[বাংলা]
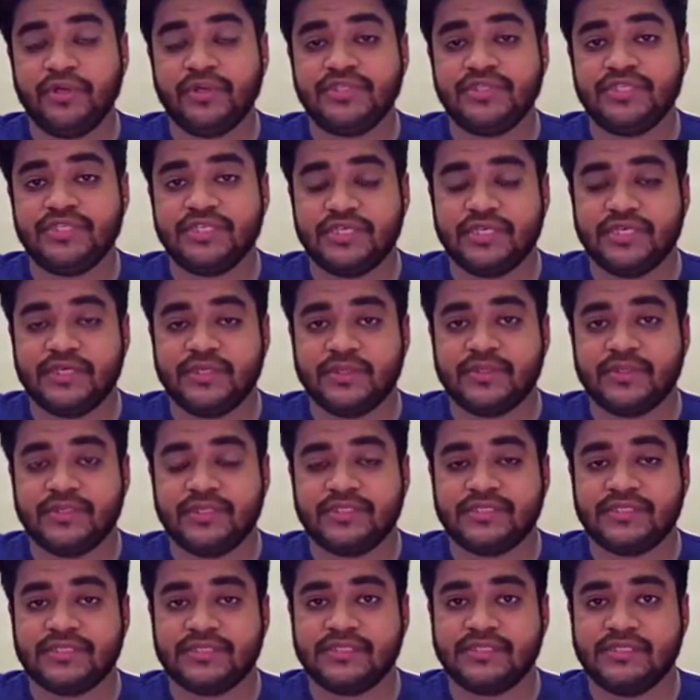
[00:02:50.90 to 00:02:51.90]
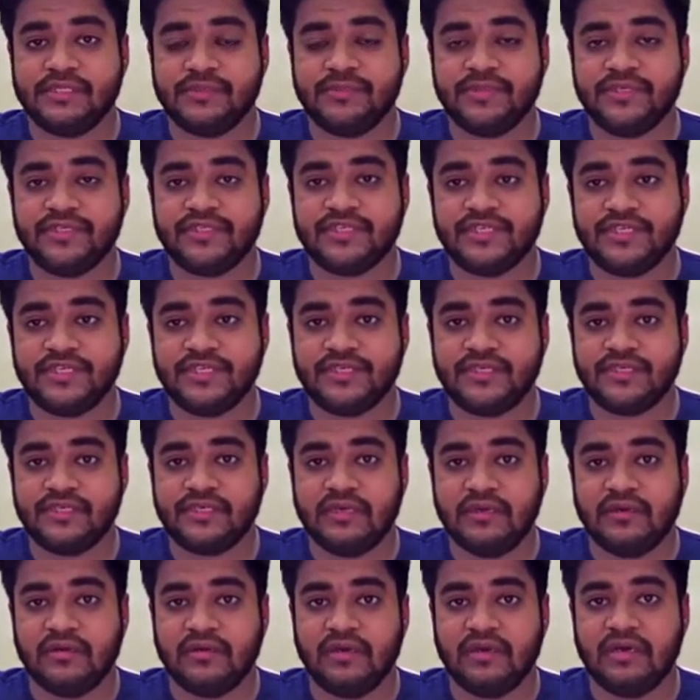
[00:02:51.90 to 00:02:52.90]
এরপরে হচ্ছে অটোডেস্ক
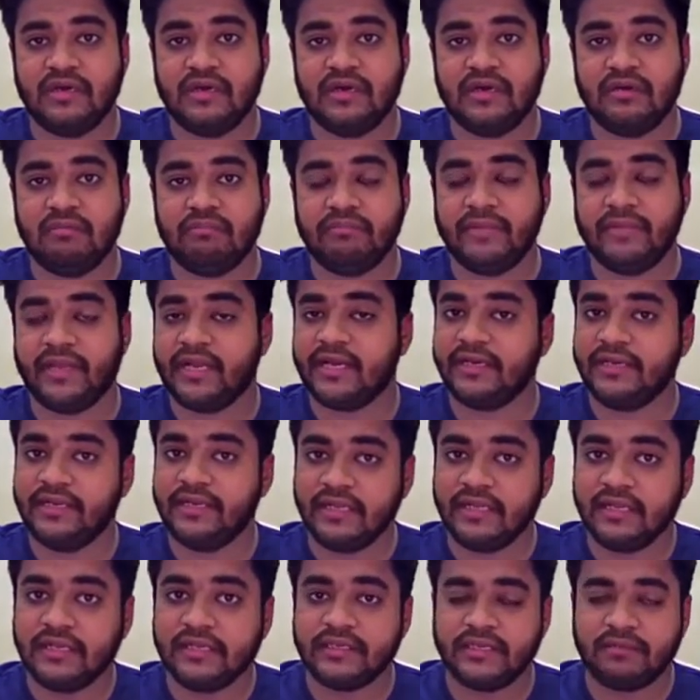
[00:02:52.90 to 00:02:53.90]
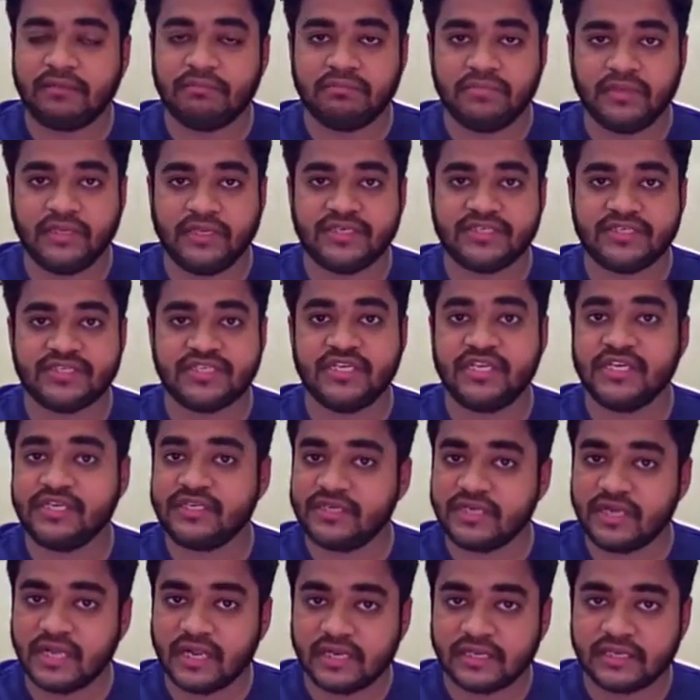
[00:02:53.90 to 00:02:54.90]
রেবিটের মেকানিক্যাল টেমপ্লেট
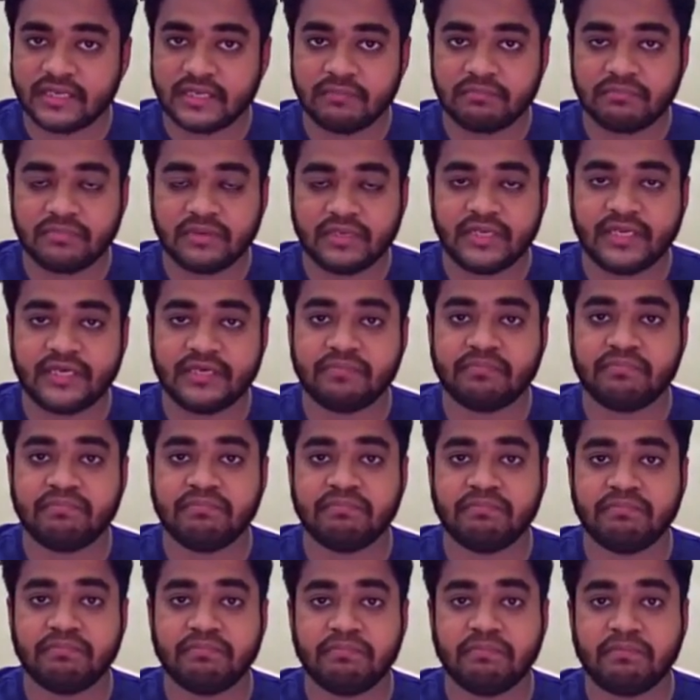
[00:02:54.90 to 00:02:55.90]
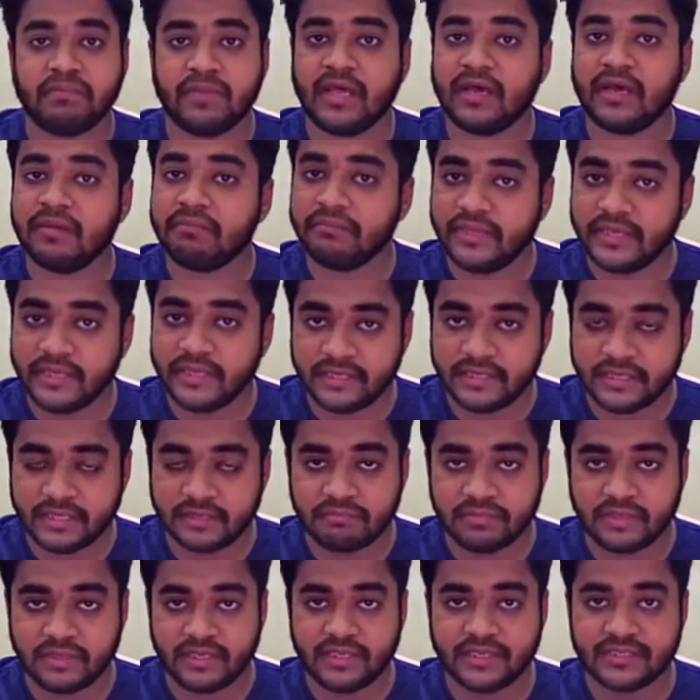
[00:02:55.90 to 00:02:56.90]
ইলেকট্রিক্যাল টেমপ্লেট
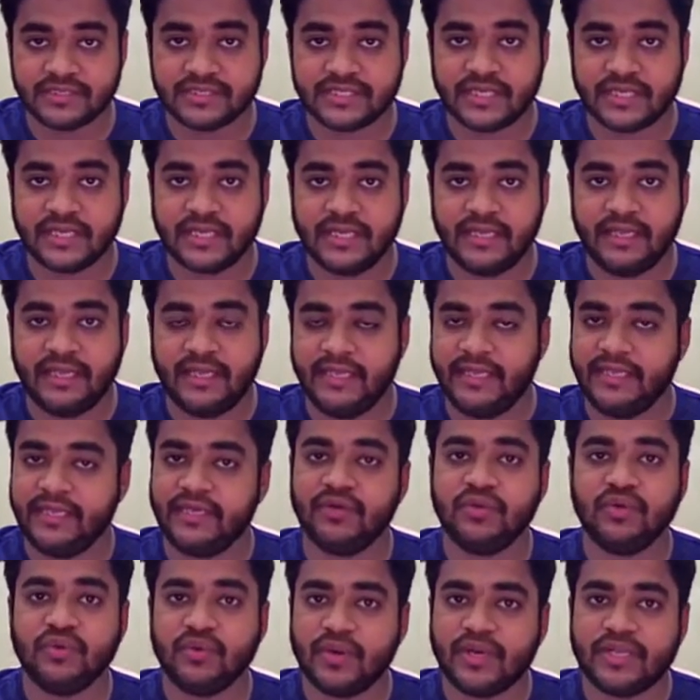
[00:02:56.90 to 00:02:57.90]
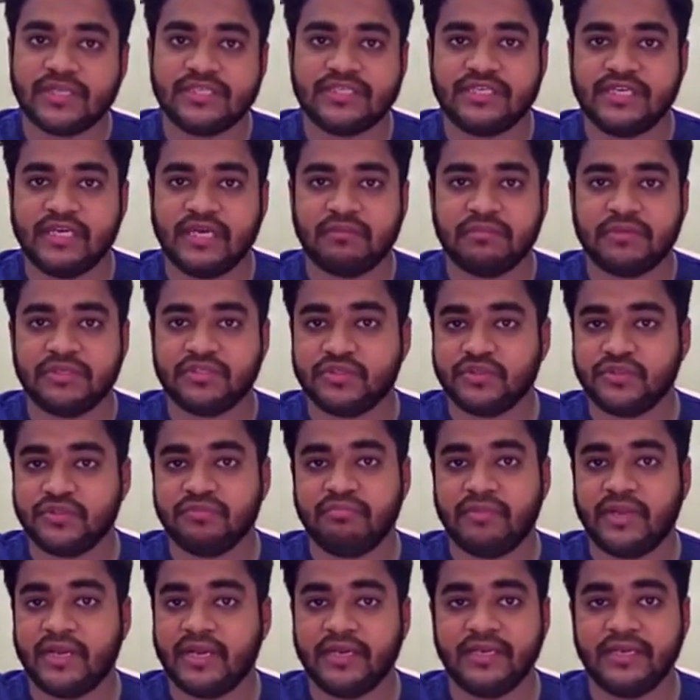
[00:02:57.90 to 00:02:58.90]
প্লাম্বিং টেমপ্লেট এগুলো আছে
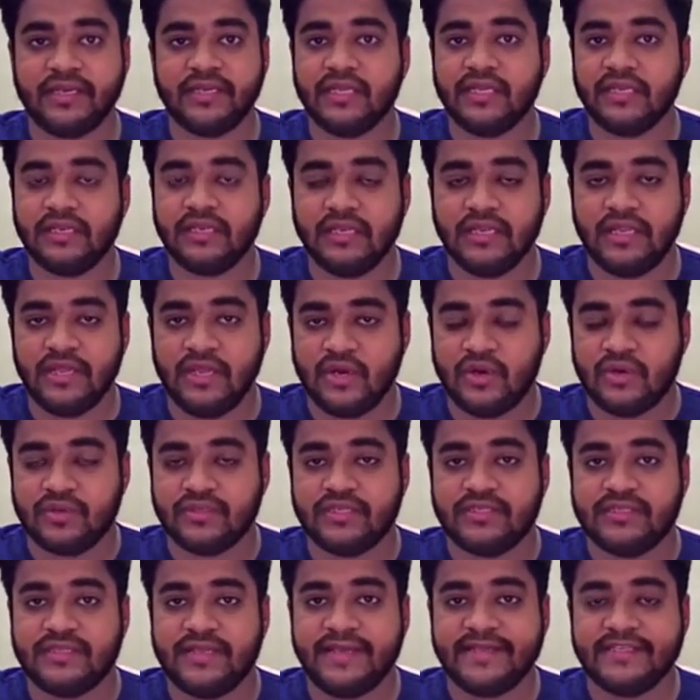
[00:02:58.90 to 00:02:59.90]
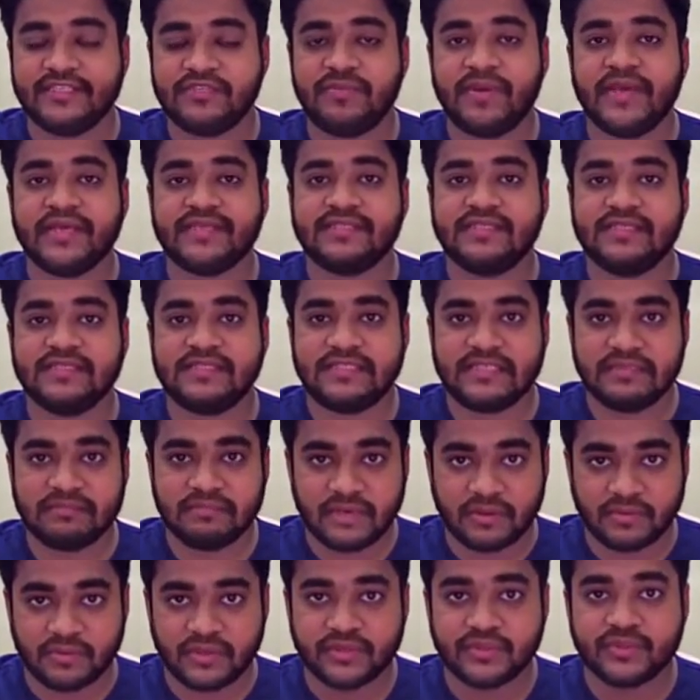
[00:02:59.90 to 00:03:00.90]
আমরা যখন মেকানিক্যাল অর্থাৎ এইচ ভ্যাক
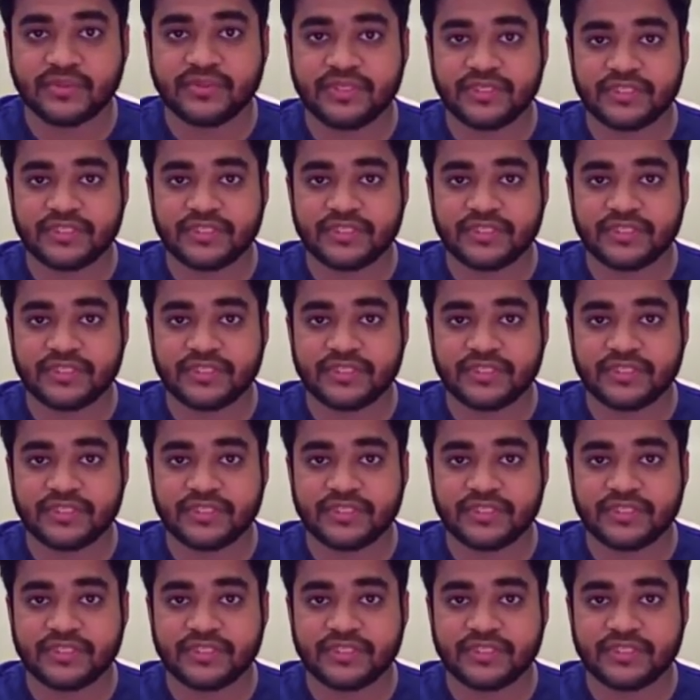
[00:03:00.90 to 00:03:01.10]
সিস্টেম